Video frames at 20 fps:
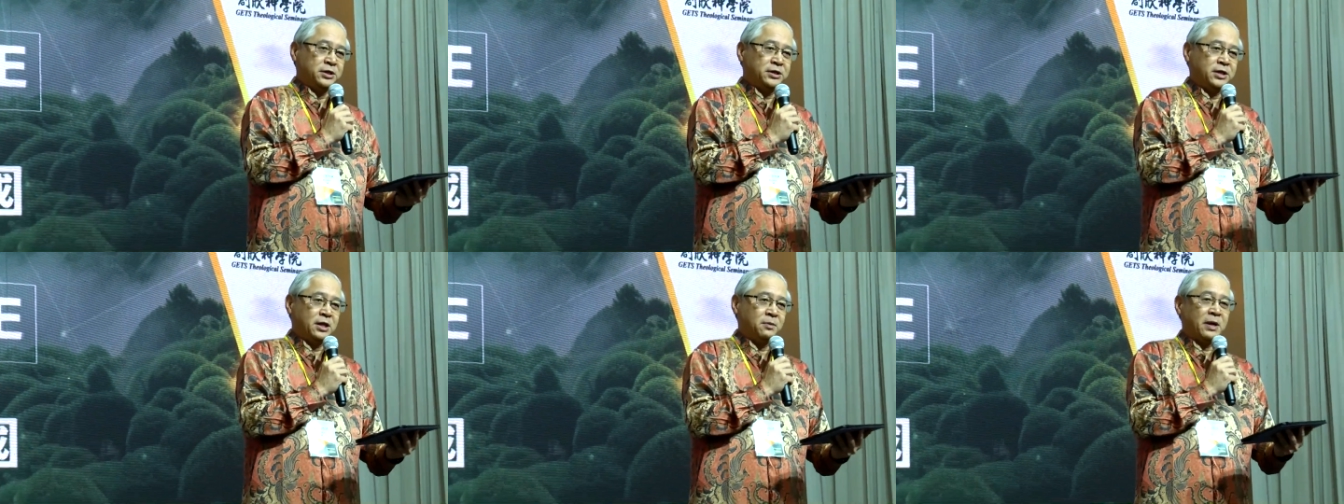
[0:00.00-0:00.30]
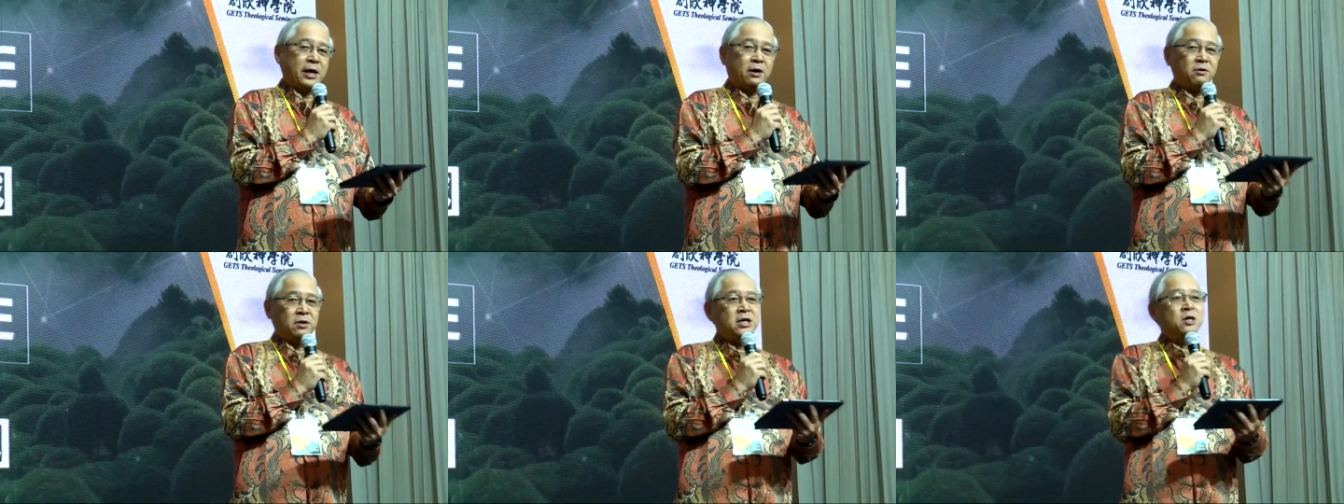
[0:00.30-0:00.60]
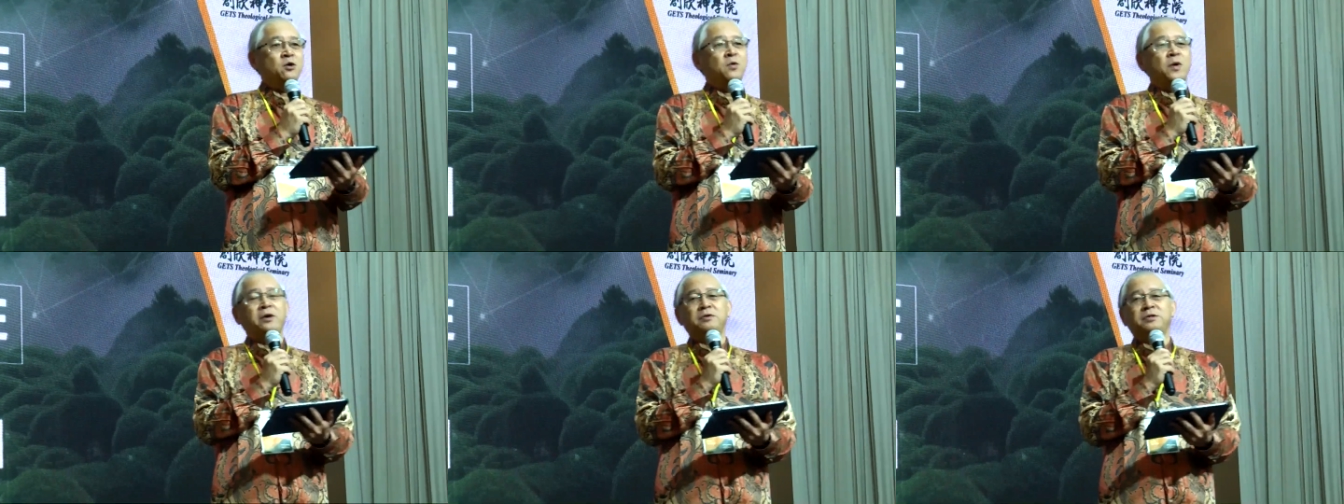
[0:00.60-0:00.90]
那么还有另
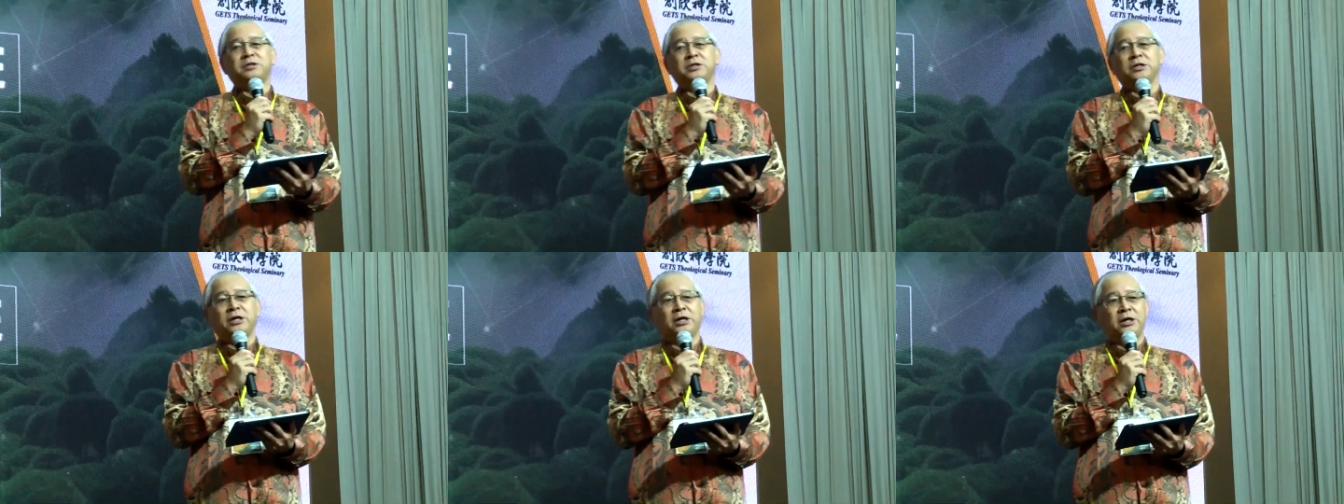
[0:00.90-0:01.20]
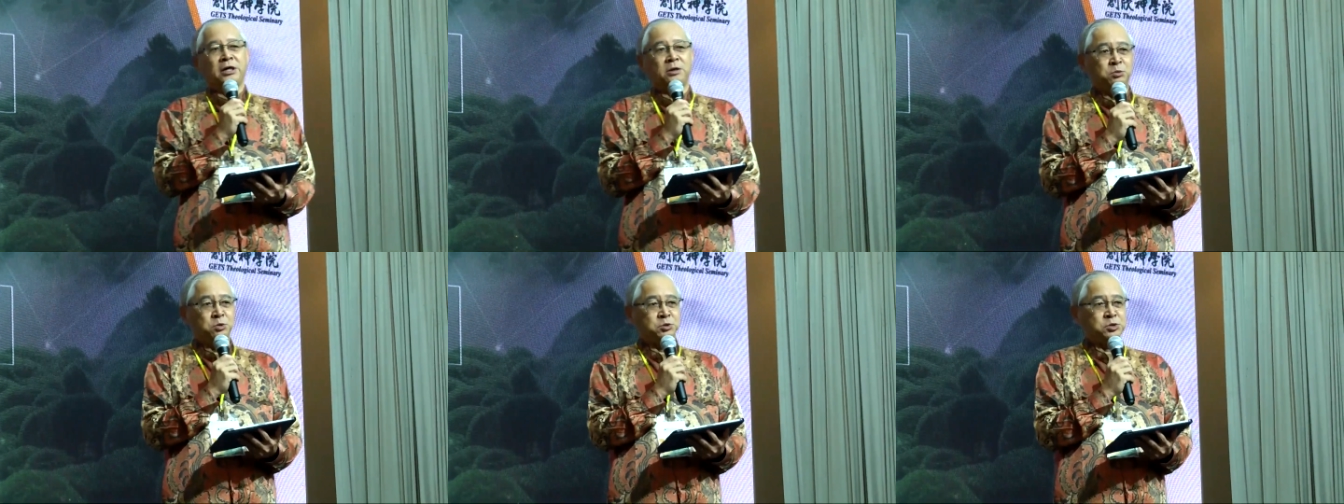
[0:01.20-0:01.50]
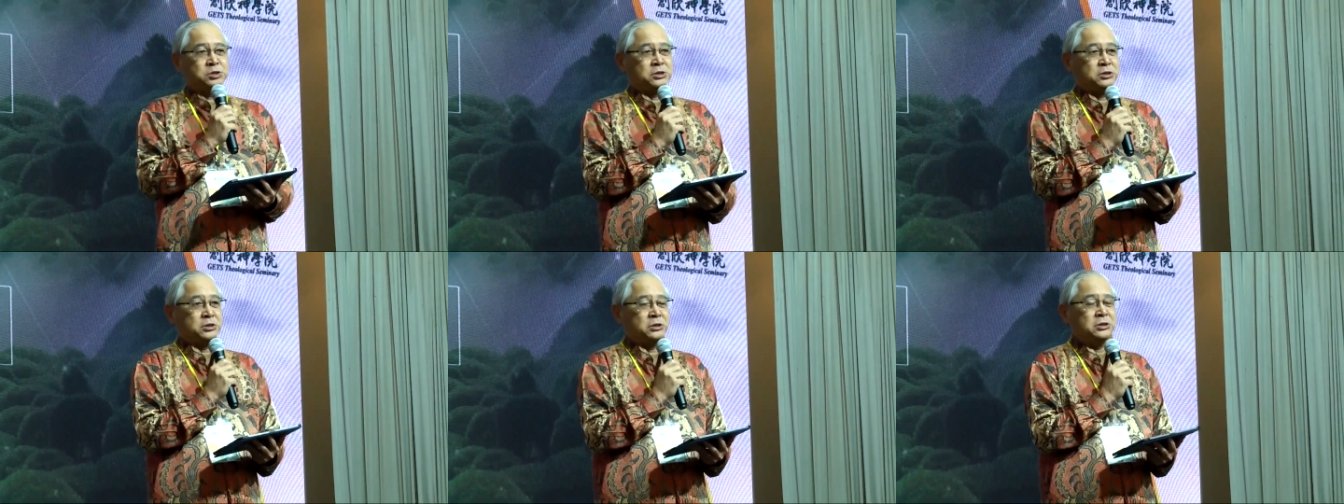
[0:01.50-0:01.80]
外一位是何牧
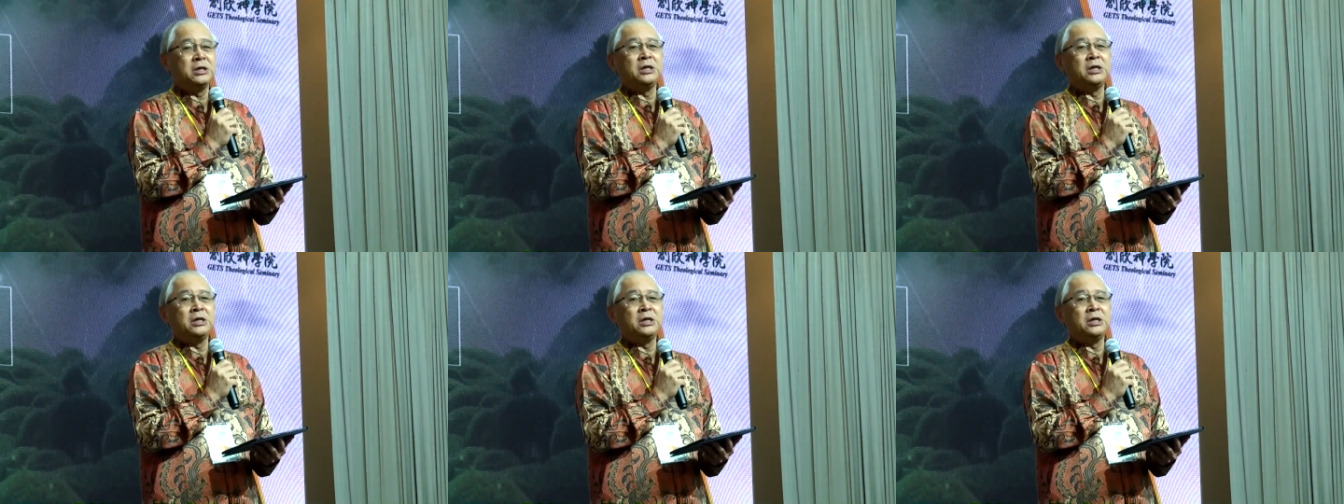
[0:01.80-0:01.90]
师，